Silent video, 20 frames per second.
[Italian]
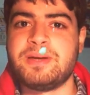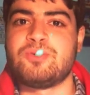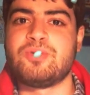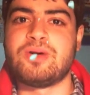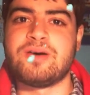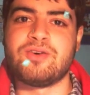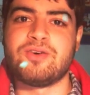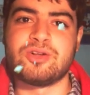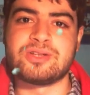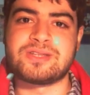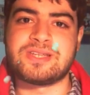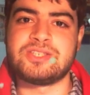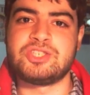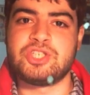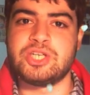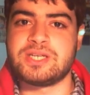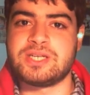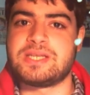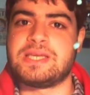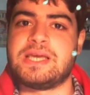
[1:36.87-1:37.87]
per una volta
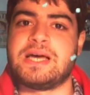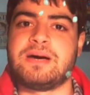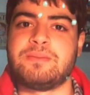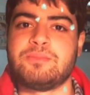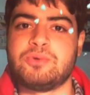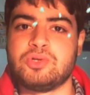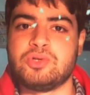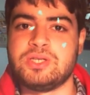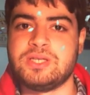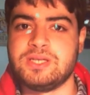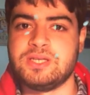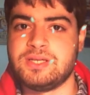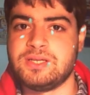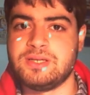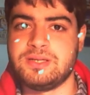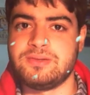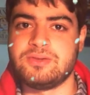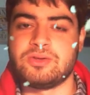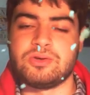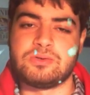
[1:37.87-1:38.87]
cerchiamo
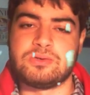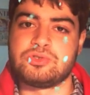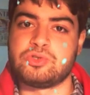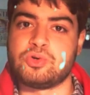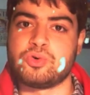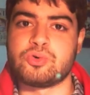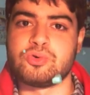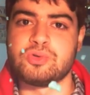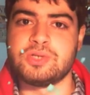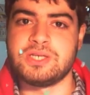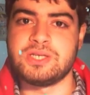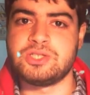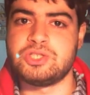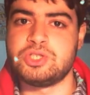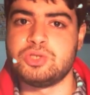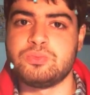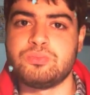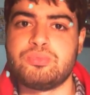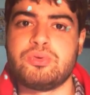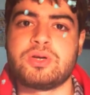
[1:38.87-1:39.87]
di non lo so
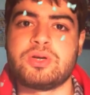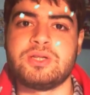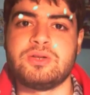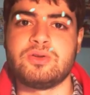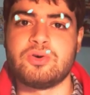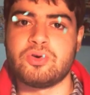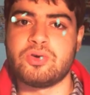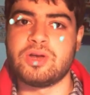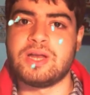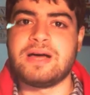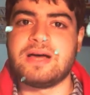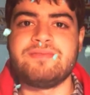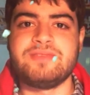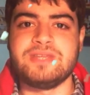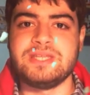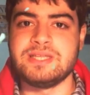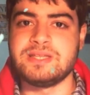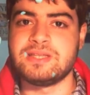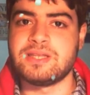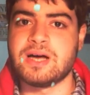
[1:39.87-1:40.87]
goderci un pochino la
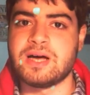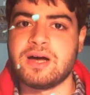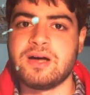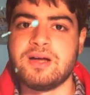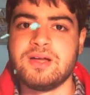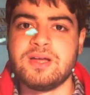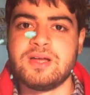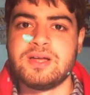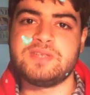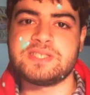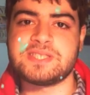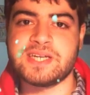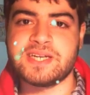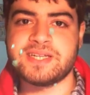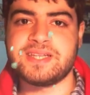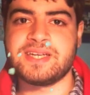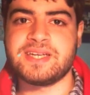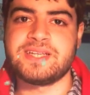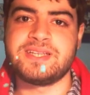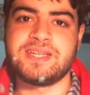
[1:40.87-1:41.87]
vita vi
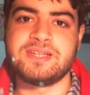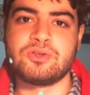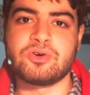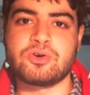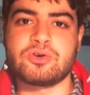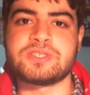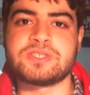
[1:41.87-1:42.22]
starete chiedendo